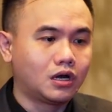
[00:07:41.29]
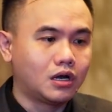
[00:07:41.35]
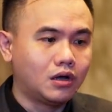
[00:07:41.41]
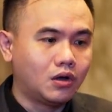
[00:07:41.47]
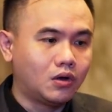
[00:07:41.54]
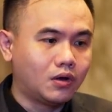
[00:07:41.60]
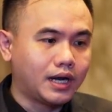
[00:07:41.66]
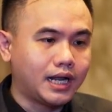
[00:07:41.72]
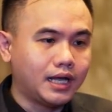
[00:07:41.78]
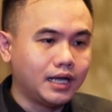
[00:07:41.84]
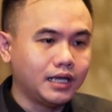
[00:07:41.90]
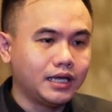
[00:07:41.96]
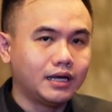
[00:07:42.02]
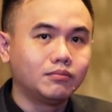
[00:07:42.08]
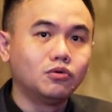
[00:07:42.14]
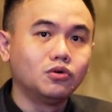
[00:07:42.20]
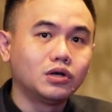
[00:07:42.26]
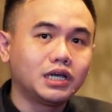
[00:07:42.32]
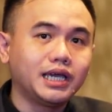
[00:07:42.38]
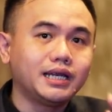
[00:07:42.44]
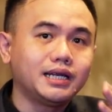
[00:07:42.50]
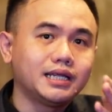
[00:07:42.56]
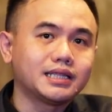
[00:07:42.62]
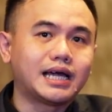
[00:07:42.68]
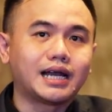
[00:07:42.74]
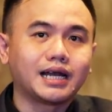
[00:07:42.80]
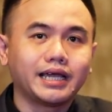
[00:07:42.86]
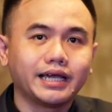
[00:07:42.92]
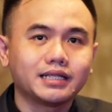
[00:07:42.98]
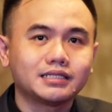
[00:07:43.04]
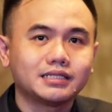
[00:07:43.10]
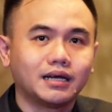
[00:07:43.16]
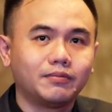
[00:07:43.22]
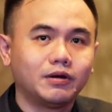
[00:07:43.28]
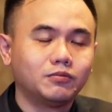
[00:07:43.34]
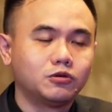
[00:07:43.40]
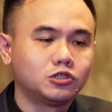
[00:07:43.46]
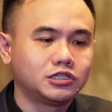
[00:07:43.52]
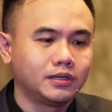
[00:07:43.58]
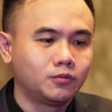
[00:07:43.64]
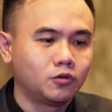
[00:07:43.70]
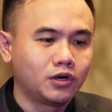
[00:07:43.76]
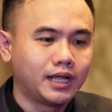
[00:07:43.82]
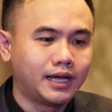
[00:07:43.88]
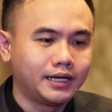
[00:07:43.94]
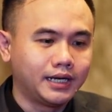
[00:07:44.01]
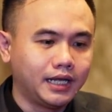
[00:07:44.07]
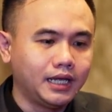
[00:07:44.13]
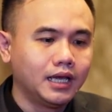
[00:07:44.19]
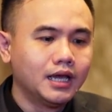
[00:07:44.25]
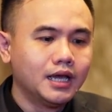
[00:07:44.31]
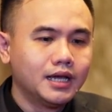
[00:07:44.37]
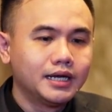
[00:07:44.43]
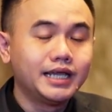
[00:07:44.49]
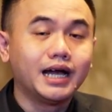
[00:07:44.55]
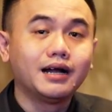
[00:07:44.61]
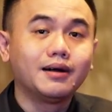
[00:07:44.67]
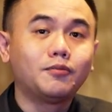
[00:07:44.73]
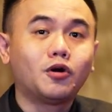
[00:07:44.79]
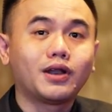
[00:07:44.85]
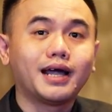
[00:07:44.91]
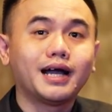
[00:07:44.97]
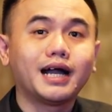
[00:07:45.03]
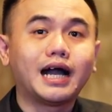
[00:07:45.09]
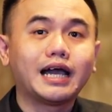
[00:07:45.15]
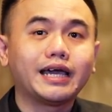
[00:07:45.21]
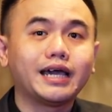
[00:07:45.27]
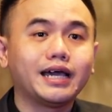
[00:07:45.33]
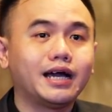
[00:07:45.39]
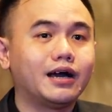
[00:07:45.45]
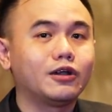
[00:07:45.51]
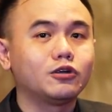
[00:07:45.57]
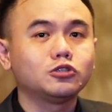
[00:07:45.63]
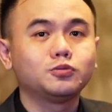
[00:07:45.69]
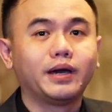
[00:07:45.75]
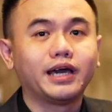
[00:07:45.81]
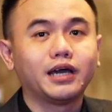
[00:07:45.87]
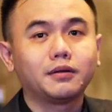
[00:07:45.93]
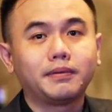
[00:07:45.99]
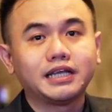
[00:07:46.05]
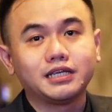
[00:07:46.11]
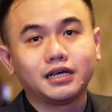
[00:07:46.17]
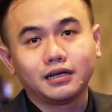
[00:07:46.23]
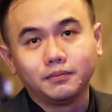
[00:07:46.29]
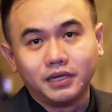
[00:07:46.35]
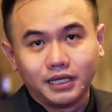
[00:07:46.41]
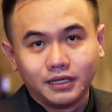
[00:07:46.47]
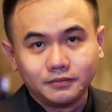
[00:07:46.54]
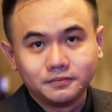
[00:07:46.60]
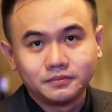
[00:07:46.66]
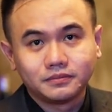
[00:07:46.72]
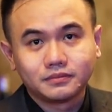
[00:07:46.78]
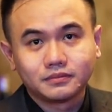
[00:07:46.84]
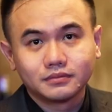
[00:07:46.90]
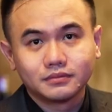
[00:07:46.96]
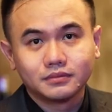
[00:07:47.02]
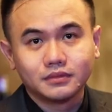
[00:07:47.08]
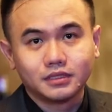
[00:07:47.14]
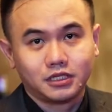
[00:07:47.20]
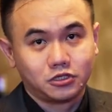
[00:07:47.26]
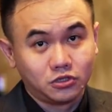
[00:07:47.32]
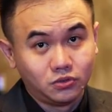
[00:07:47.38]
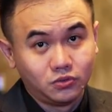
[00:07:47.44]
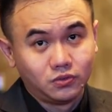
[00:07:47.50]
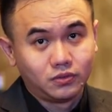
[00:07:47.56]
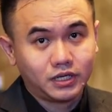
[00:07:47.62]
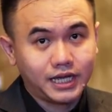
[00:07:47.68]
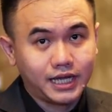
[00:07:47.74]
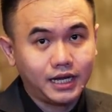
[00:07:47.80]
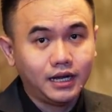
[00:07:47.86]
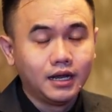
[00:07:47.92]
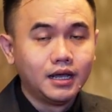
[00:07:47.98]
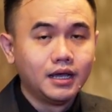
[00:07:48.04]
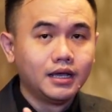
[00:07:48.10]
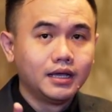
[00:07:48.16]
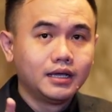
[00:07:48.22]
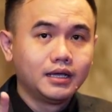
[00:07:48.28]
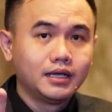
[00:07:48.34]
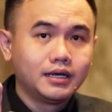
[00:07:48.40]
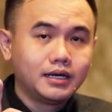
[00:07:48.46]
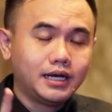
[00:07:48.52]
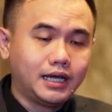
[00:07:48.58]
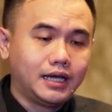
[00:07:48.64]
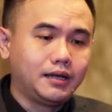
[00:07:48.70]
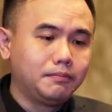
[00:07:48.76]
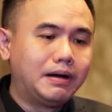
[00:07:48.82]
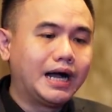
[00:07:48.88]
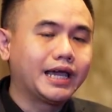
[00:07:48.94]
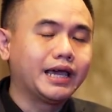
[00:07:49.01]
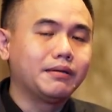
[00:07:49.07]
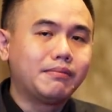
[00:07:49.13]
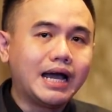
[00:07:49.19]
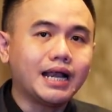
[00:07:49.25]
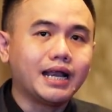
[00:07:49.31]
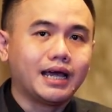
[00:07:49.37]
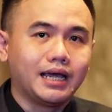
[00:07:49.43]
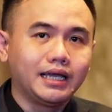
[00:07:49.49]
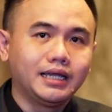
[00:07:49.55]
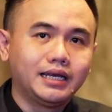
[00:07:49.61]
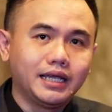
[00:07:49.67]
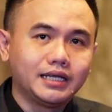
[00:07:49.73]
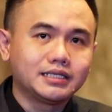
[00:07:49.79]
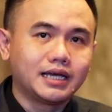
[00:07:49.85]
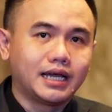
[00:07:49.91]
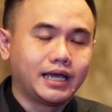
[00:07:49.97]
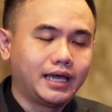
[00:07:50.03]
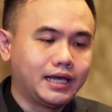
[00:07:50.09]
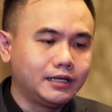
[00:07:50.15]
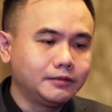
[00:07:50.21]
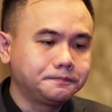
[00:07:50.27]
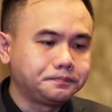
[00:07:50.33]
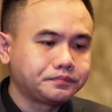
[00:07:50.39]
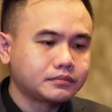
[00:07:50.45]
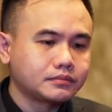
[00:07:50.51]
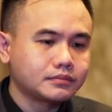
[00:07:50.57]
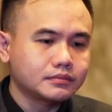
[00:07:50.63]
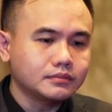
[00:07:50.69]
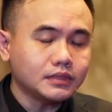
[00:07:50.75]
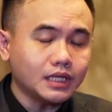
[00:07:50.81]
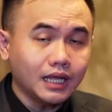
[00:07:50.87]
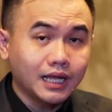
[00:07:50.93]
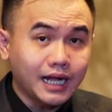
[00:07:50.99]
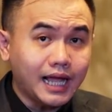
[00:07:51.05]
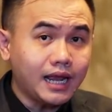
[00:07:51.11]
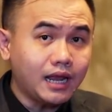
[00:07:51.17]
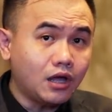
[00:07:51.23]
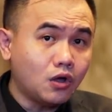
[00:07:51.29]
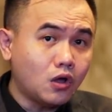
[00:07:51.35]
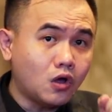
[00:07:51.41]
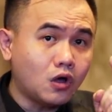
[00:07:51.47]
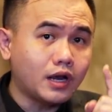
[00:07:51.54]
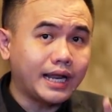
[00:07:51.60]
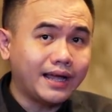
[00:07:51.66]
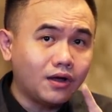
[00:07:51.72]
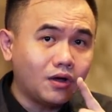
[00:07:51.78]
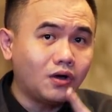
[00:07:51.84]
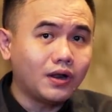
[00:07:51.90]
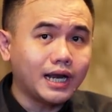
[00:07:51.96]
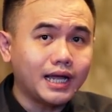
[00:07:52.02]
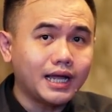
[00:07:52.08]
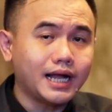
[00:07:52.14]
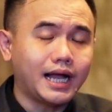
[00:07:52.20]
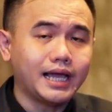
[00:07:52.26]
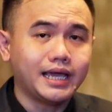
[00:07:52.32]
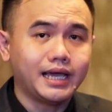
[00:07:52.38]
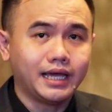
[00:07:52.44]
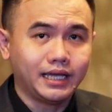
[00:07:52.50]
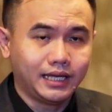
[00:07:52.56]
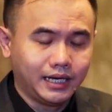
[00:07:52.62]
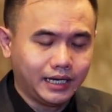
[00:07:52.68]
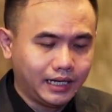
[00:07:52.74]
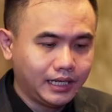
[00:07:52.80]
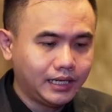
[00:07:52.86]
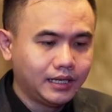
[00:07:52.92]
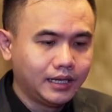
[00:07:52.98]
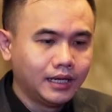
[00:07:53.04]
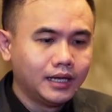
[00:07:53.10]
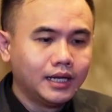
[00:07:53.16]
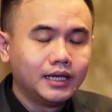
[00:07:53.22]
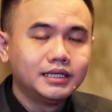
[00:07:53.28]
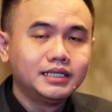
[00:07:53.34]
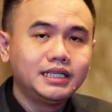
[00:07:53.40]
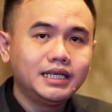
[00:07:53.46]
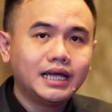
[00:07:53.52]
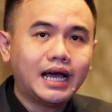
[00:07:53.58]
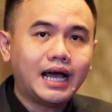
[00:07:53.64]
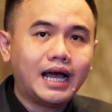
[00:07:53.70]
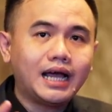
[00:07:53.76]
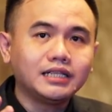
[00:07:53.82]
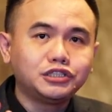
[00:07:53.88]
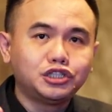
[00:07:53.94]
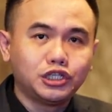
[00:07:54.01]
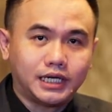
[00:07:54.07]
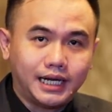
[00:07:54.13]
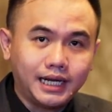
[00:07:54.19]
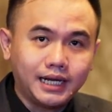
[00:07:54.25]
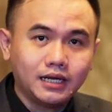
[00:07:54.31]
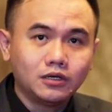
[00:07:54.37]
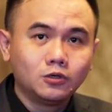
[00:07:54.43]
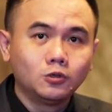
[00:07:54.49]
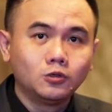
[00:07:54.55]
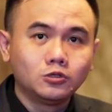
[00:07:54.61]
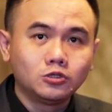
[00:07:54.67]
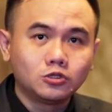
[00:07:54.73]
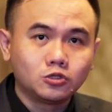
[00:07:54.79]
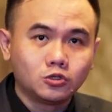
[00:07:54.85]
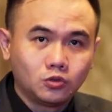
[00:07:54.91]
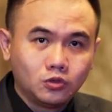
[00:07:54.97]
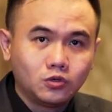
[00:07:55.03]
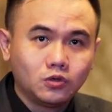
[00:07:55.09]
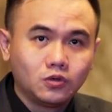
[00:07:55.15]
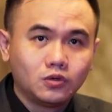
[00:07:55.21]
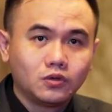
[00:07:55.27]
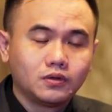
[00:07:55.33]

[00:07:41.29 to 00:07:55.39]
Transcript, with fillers: orang-orang yang mungkin ditarget sama Bu Sri Mulyani dianggap orang kaya yang harus bayar pajak lebih. Itu kan. Nah bagaimana ide saya kalau orang-orang kaya ini diajak untuk